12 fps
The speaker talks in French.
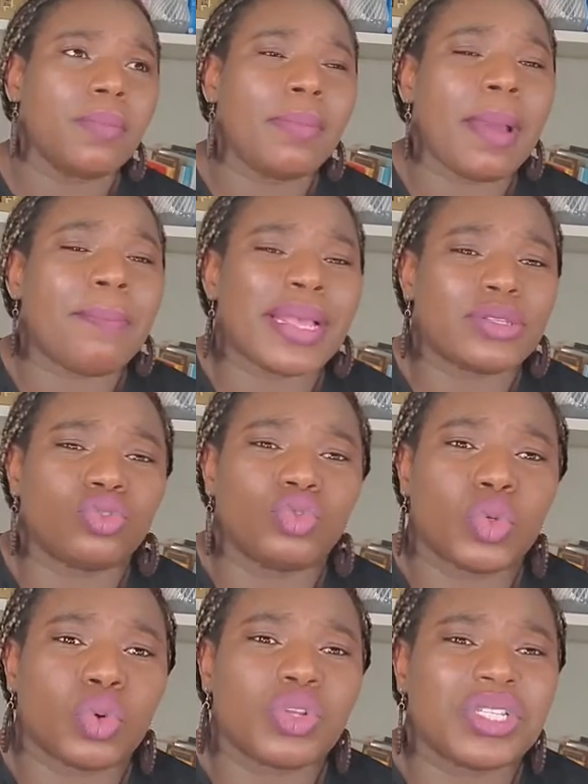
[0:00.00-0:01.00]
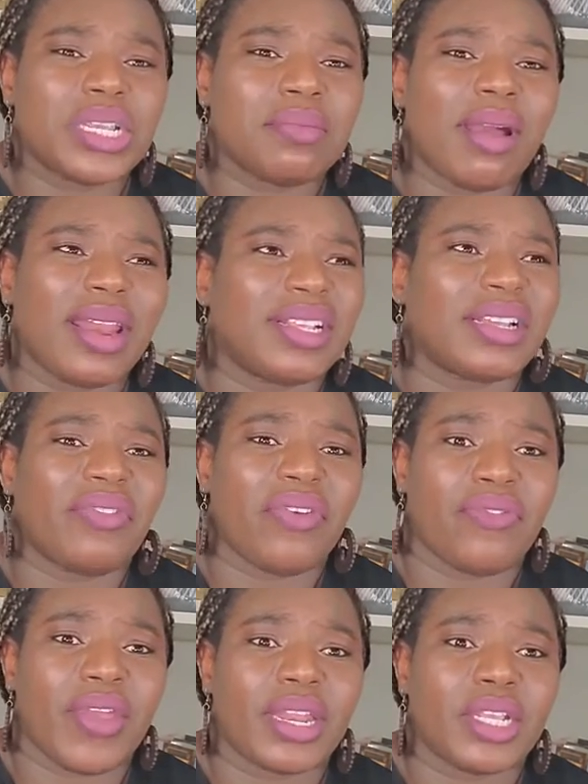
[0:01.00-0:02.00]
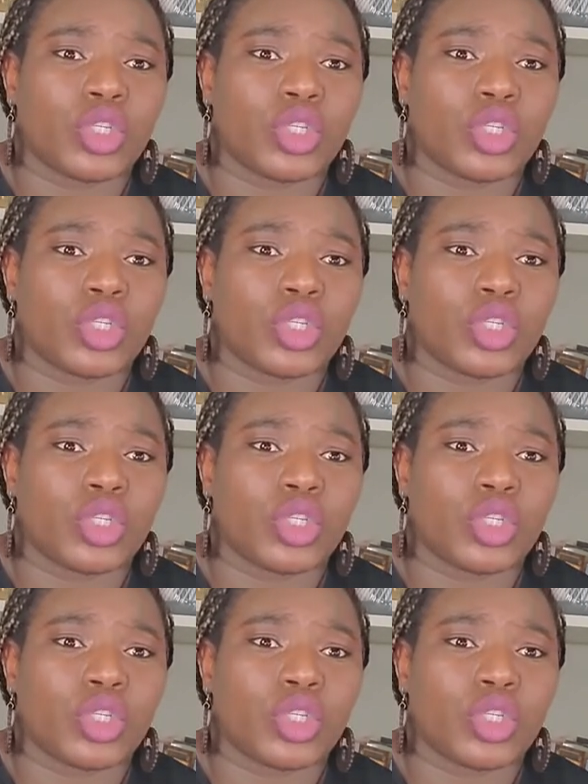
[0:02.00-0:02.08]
Ma passion du coaching m'a déjà fait faire des